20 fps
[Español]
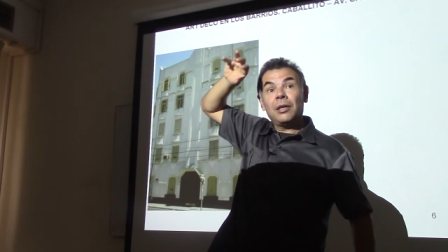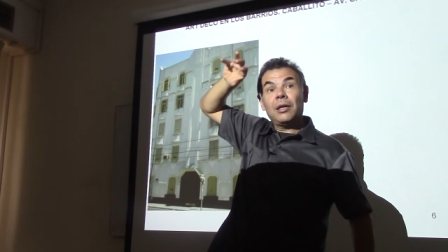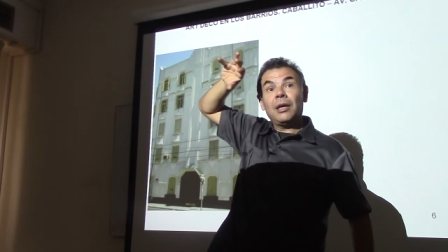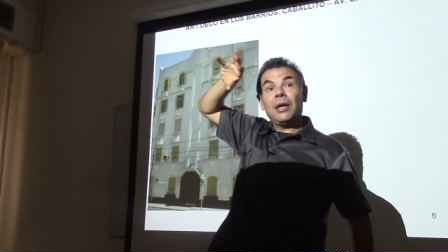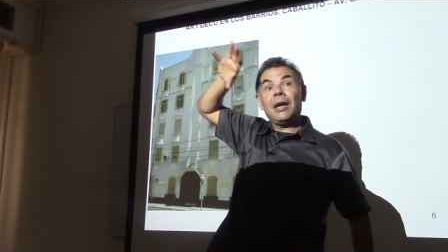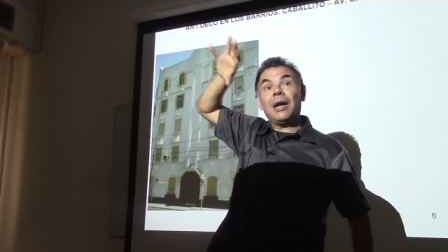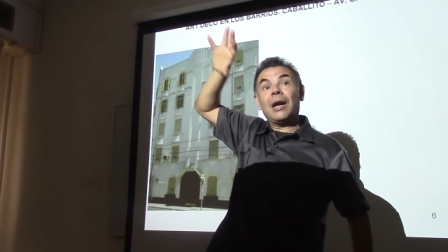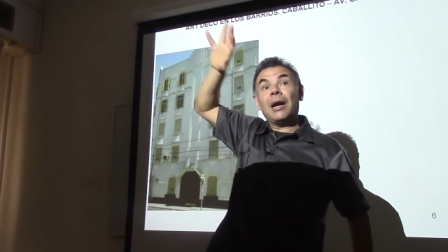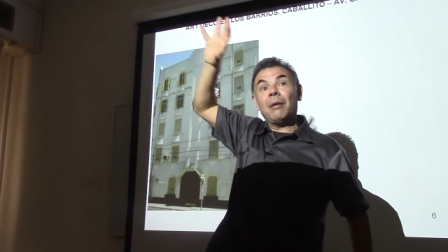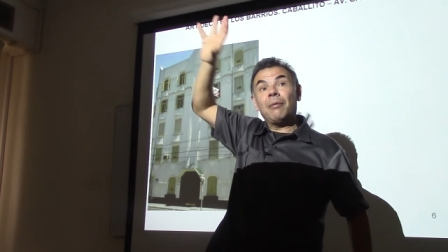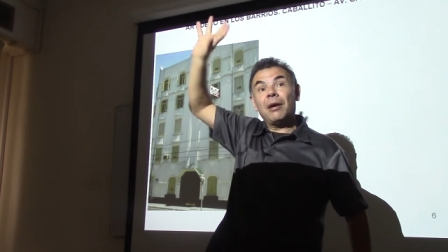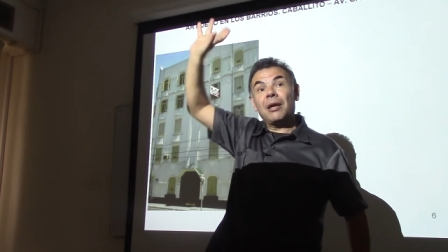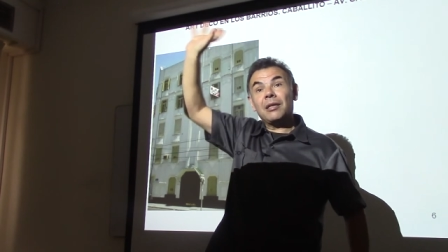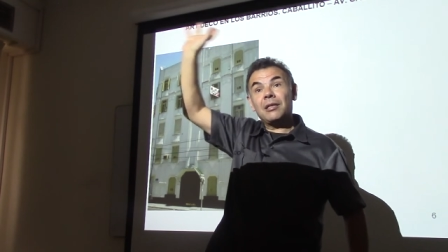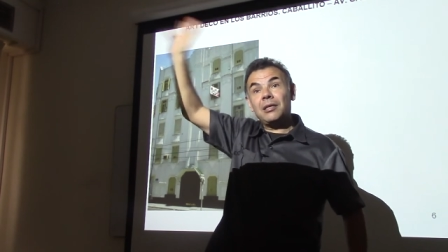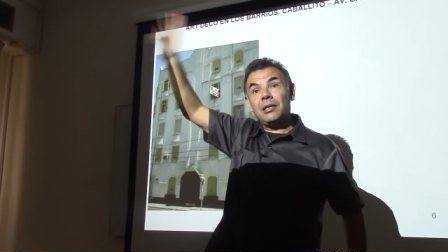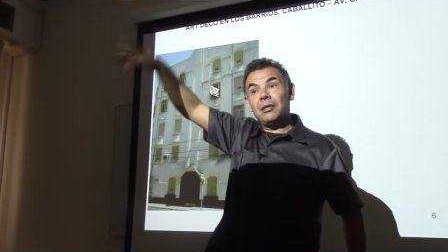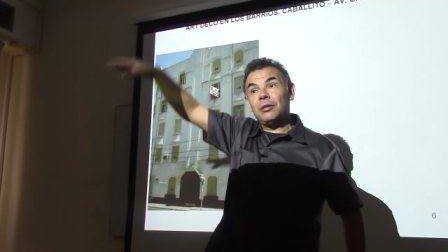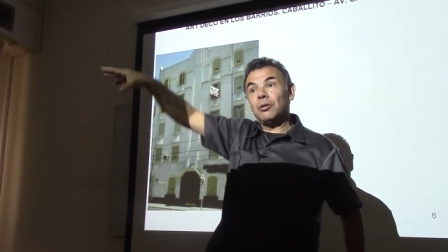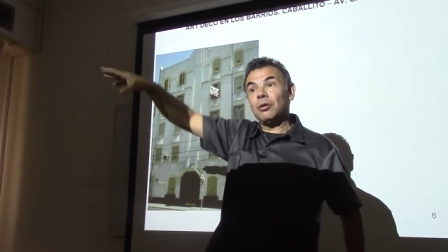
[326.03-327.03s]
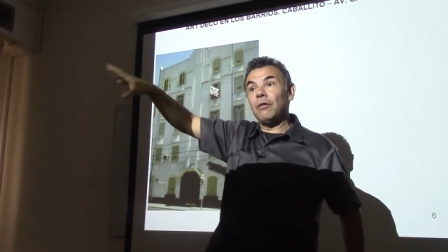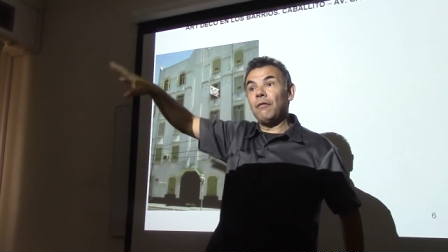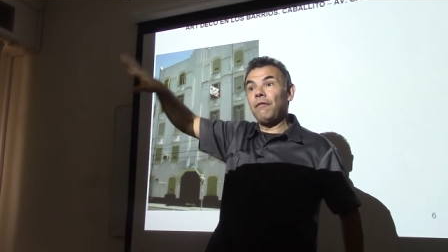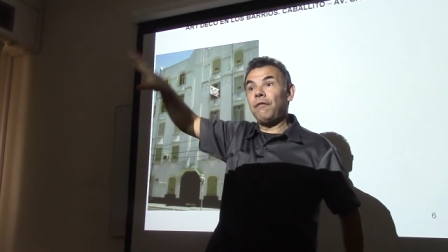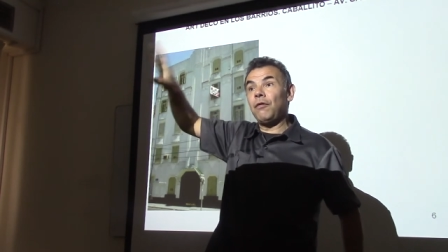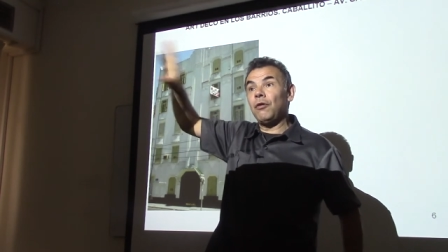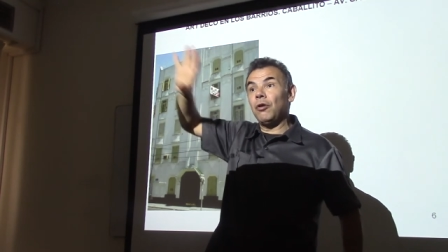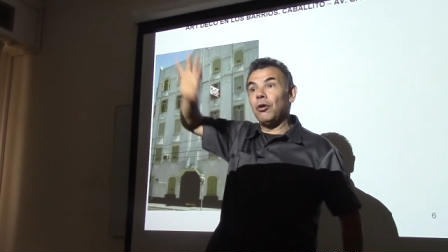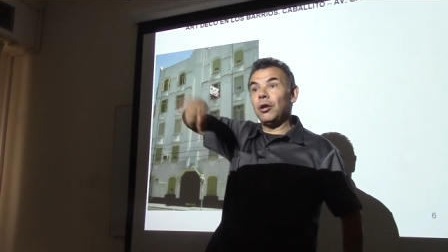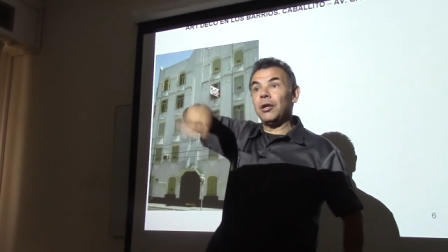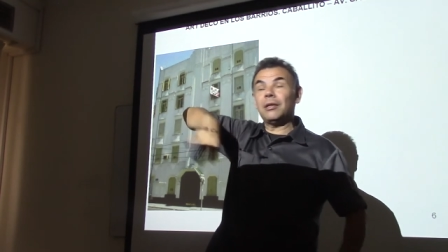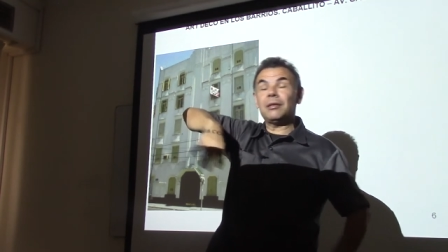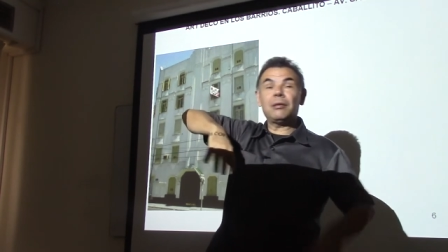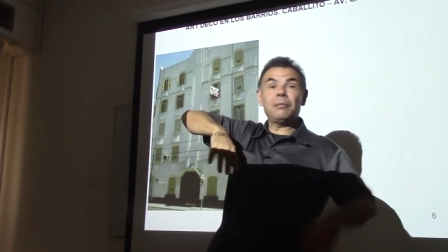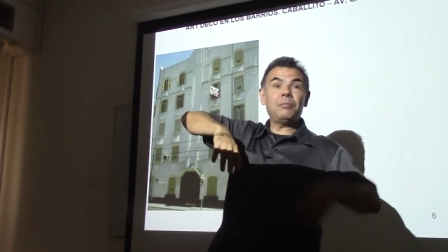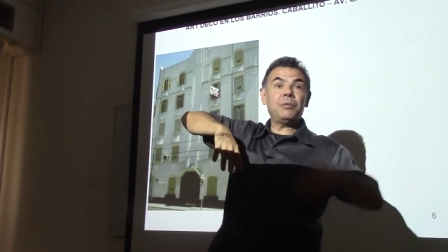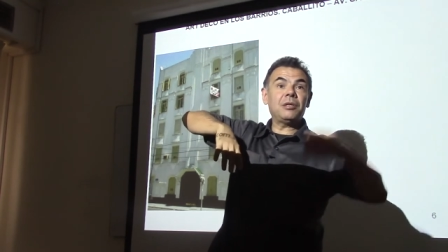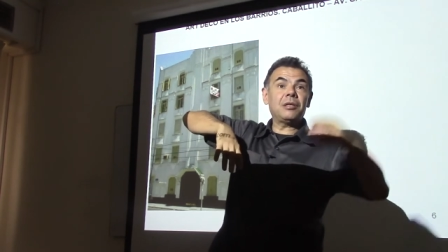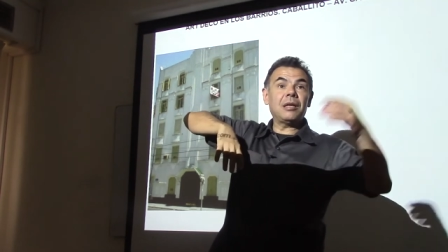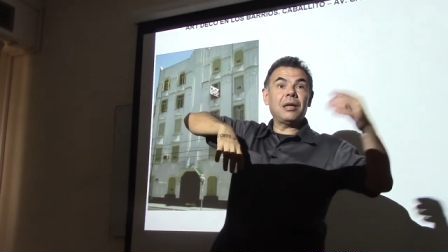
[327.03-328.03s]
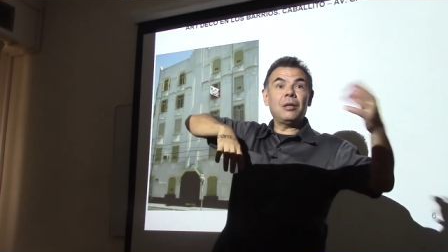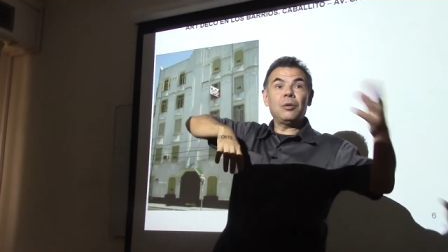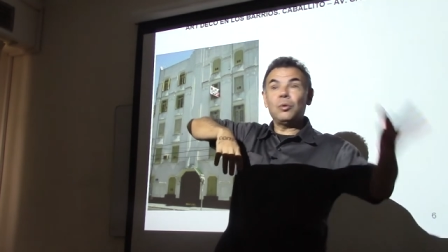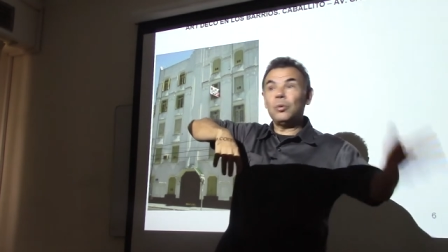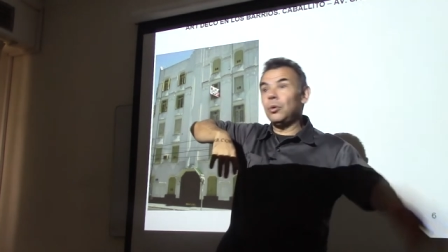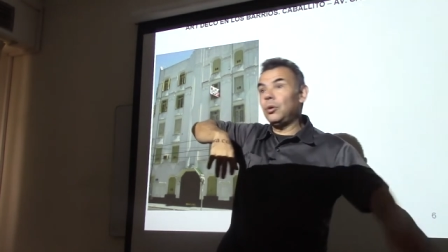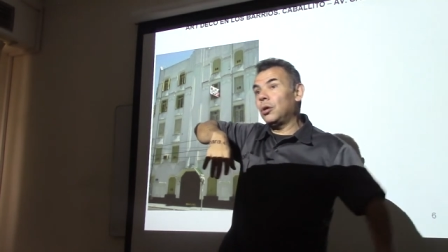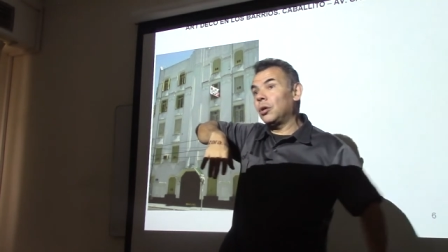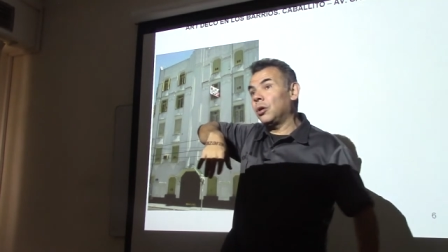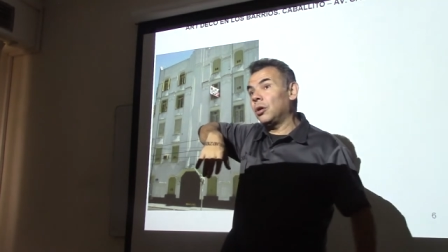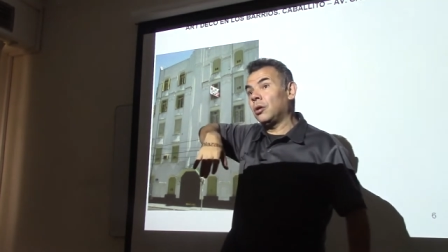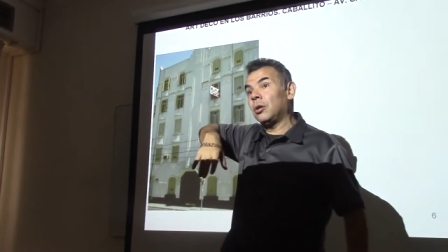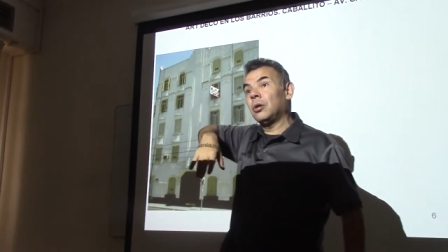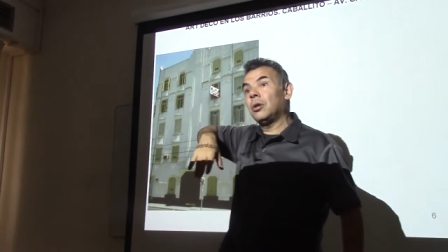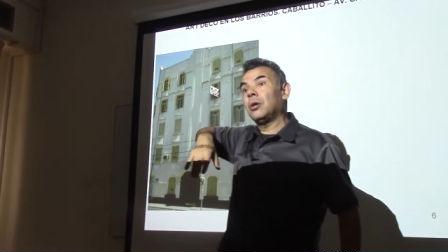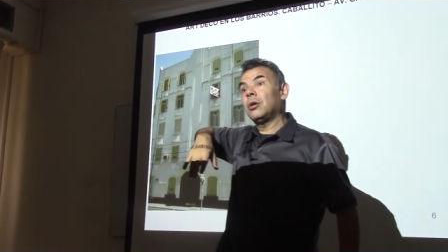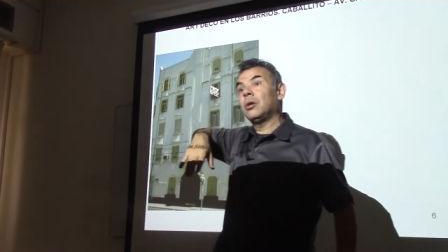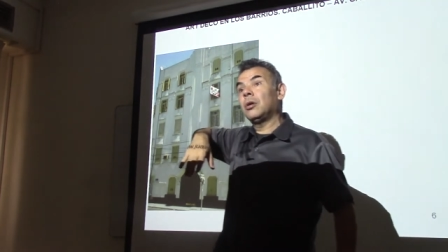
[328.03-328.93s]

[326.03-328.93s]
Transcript: En Caballito, en Flores, en Villaluro.